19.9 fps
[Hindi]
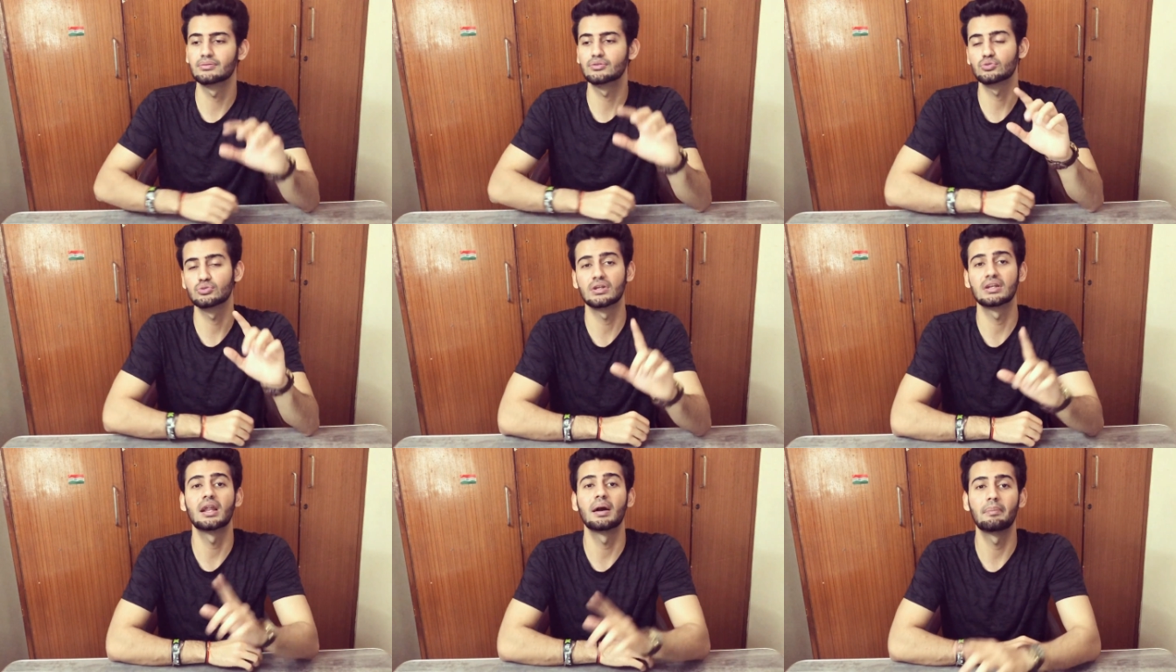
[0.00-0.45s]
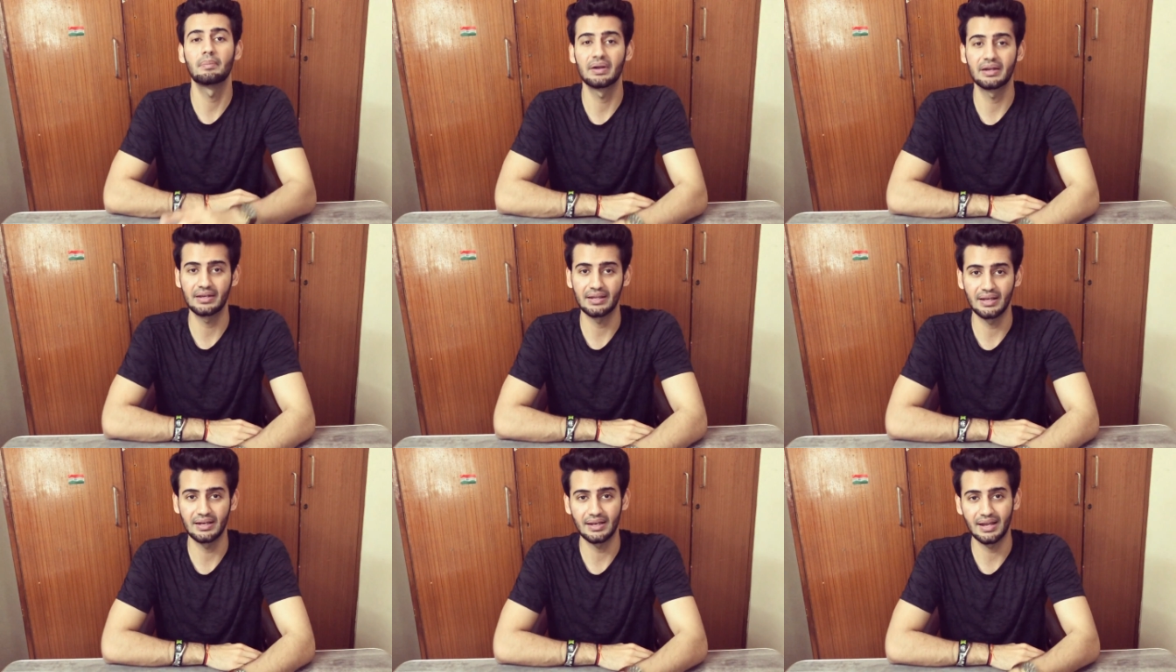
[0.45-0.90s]
टू द नंबर
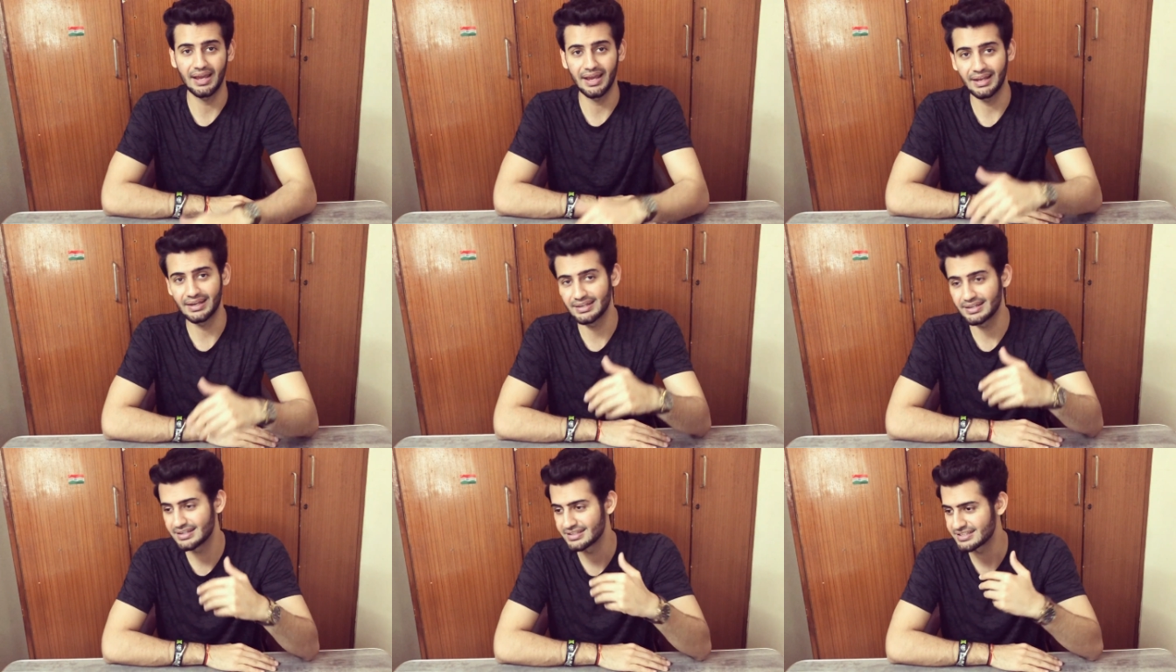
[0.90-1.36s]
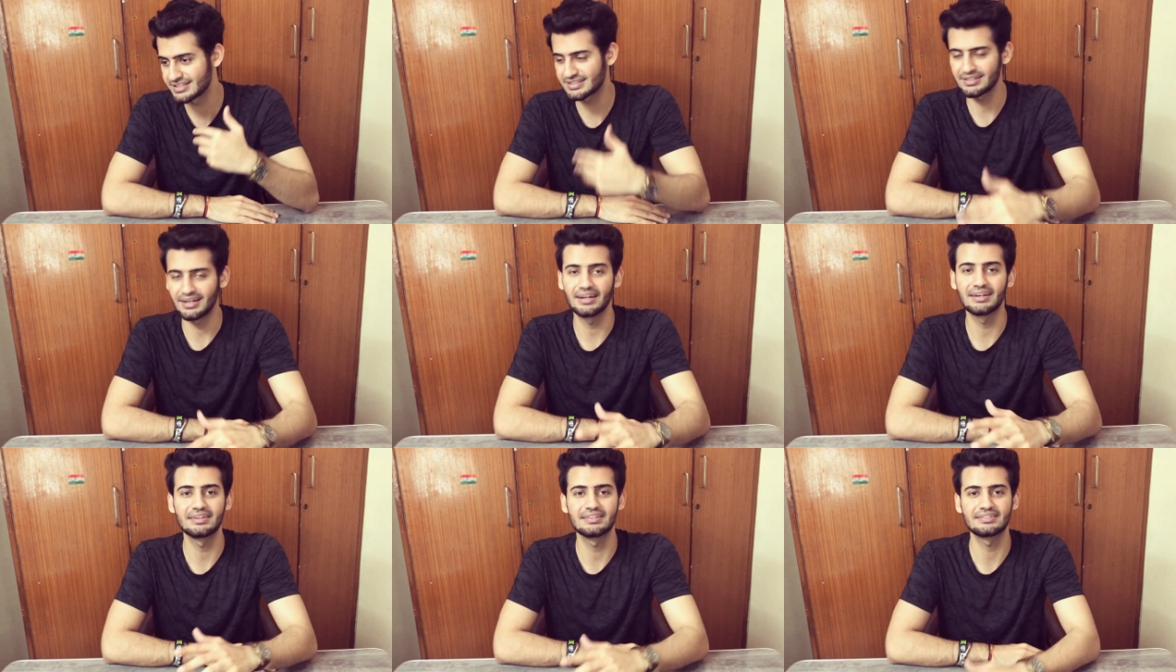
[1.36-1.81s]
टेन एंड
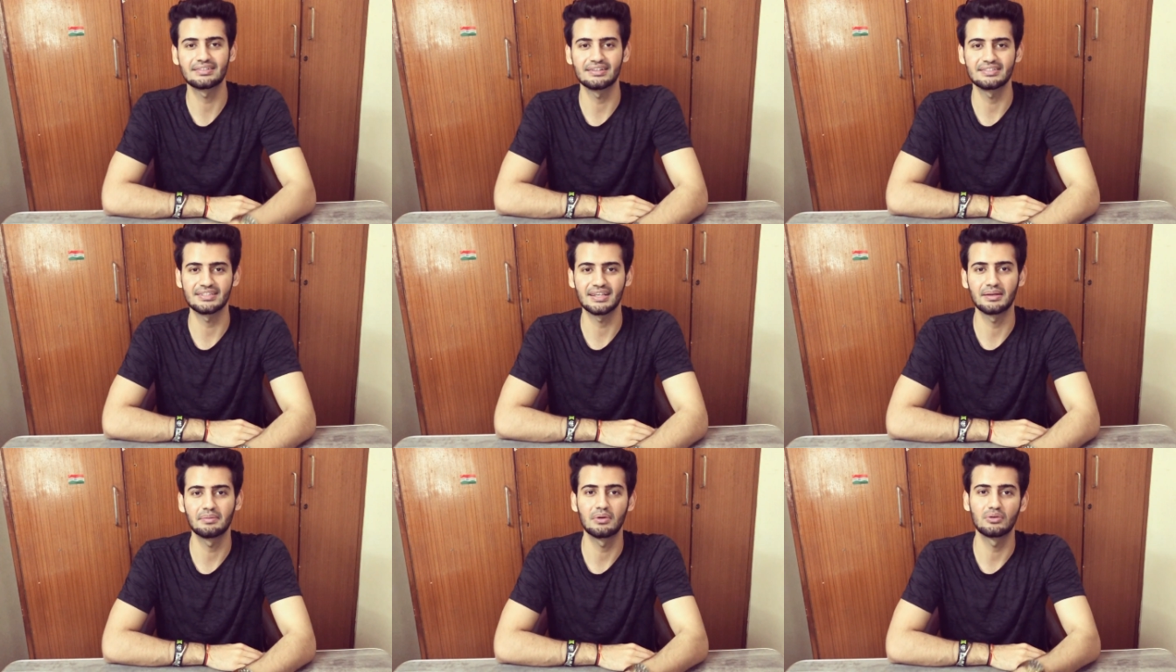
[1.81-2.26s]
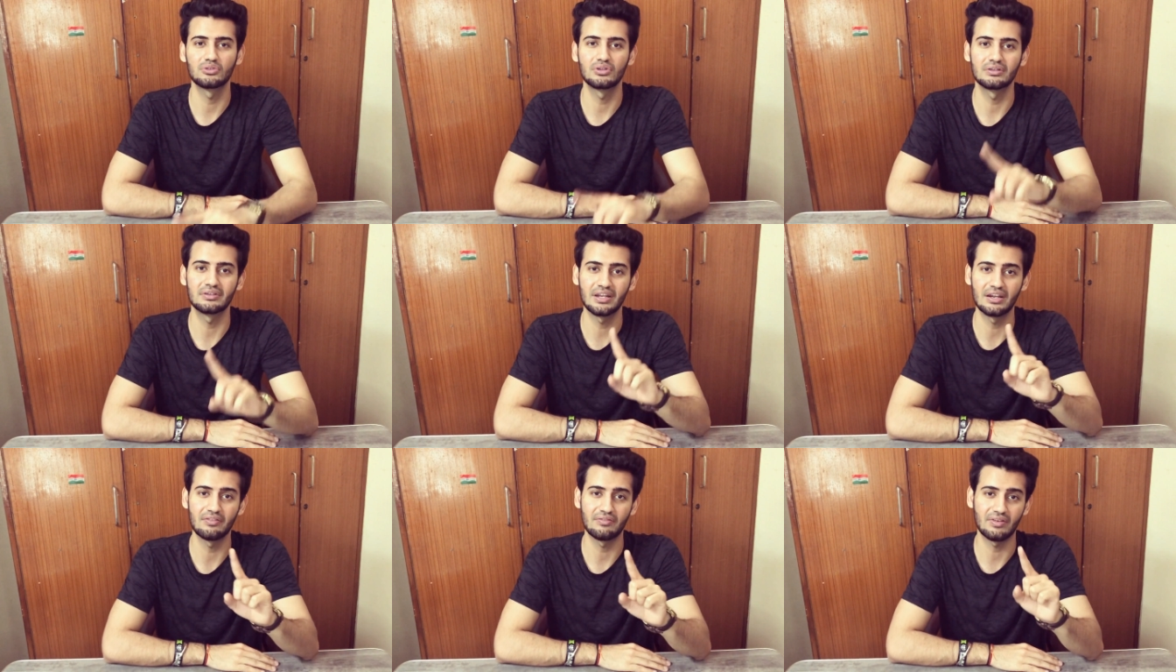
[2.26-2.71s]
स्टार्ट डिस्कसिंग अबाउट
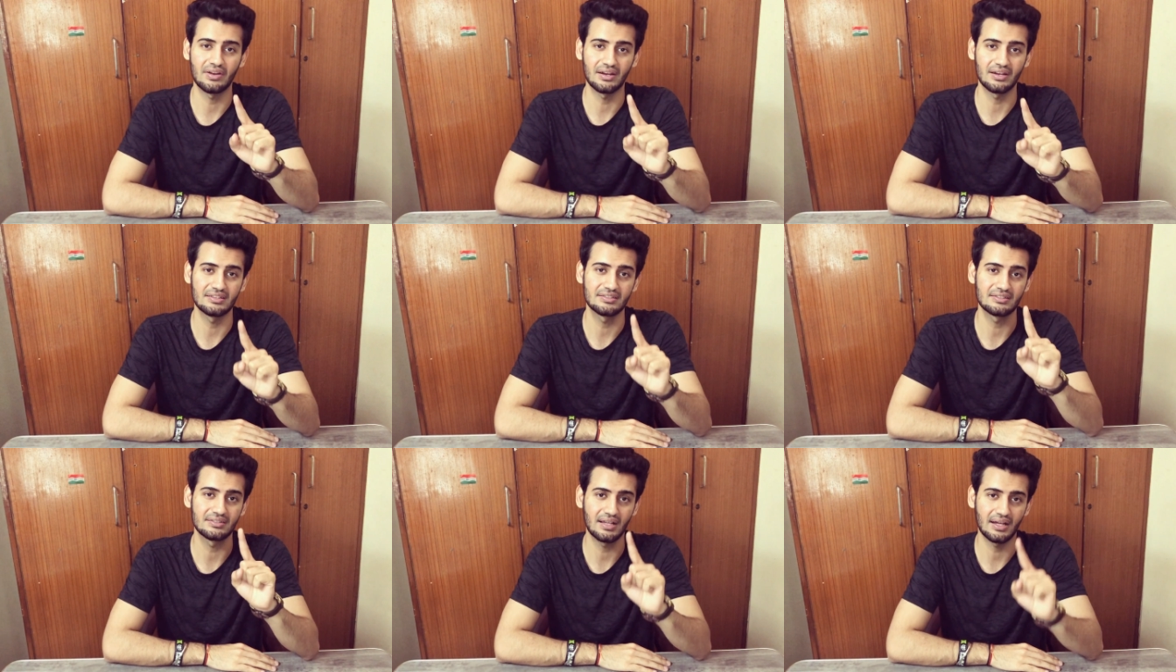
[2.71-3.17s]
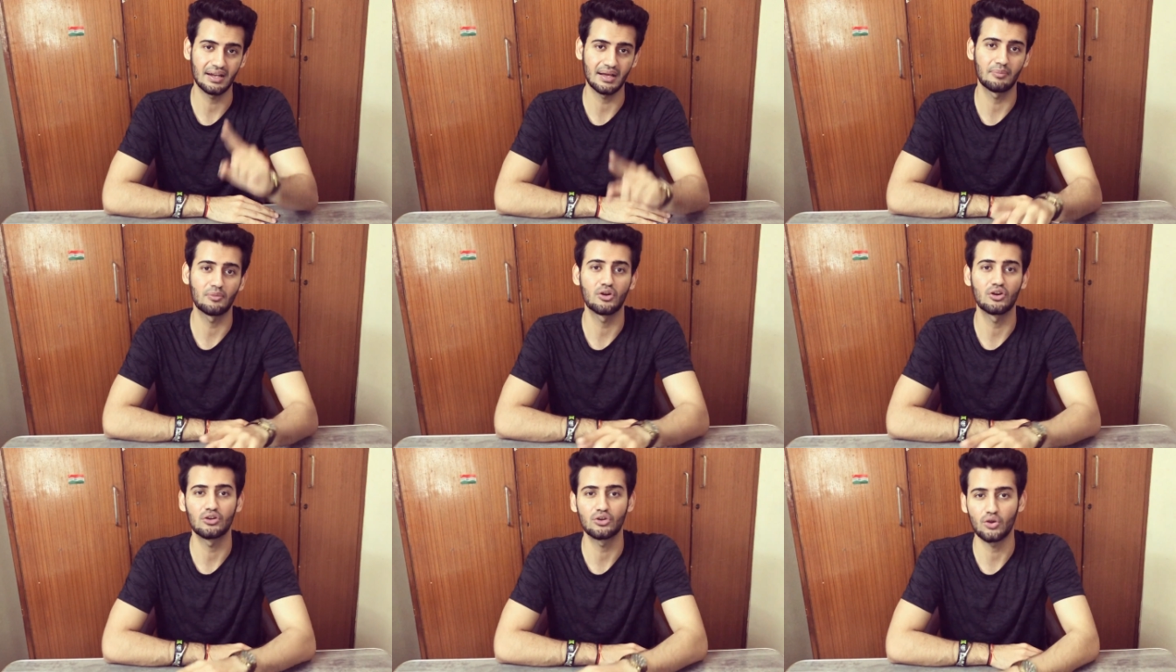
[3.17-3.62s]
द टेन फ्रेग्रेंसेस दैट आई
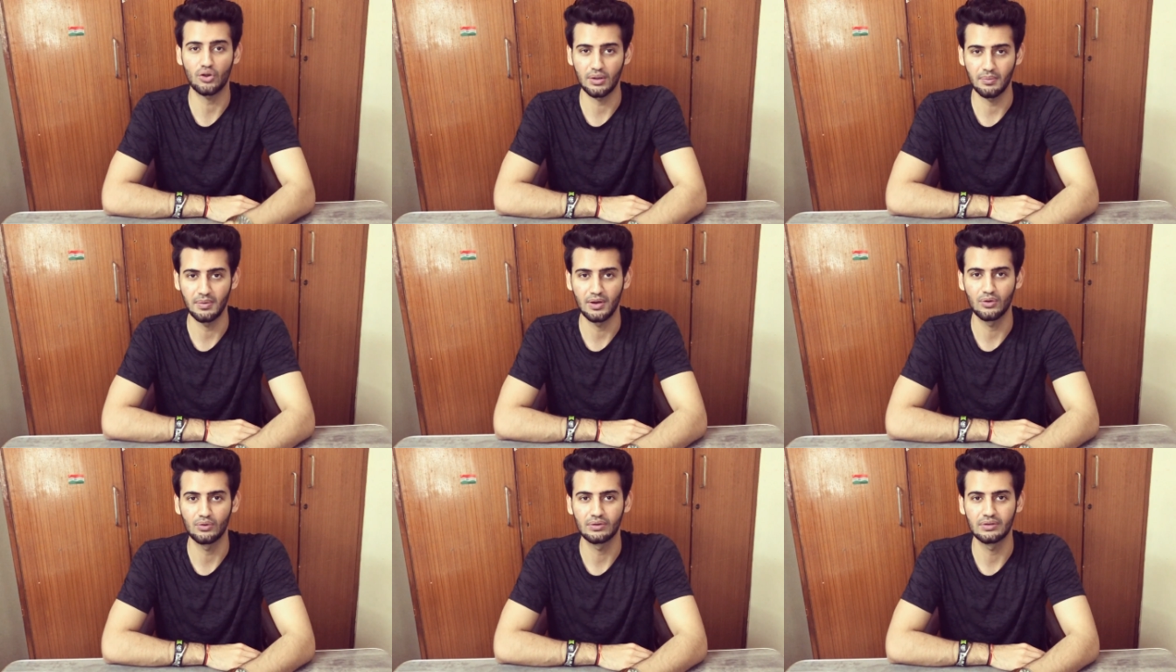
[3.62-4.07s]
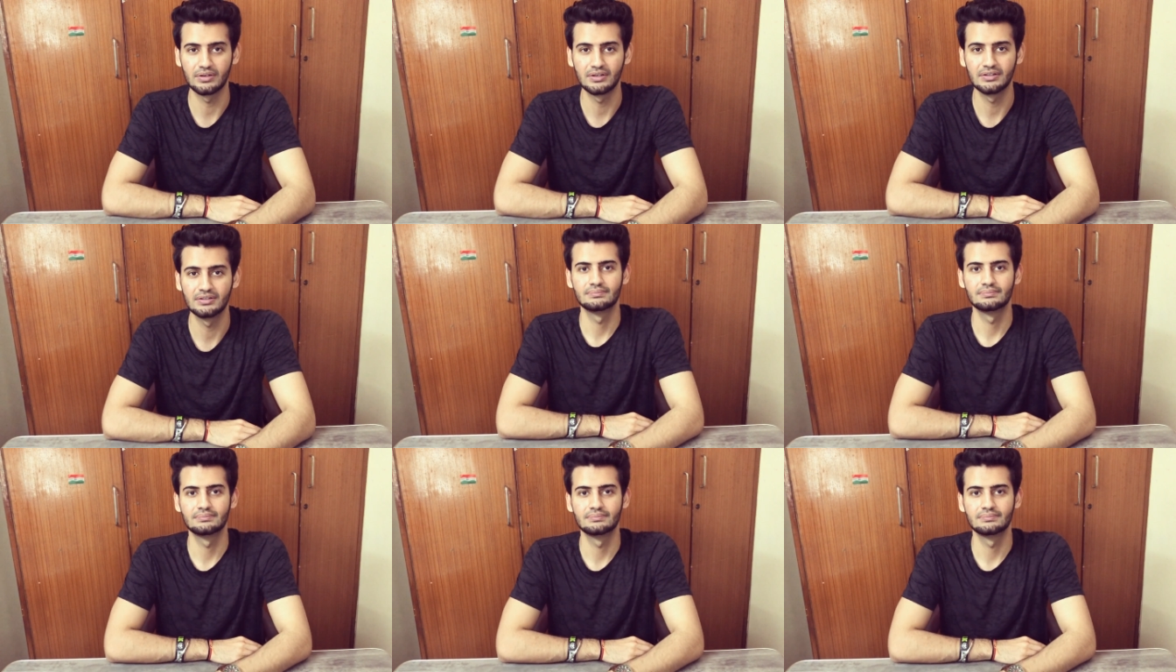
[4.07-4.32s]
एम गोना टॉक अबाउट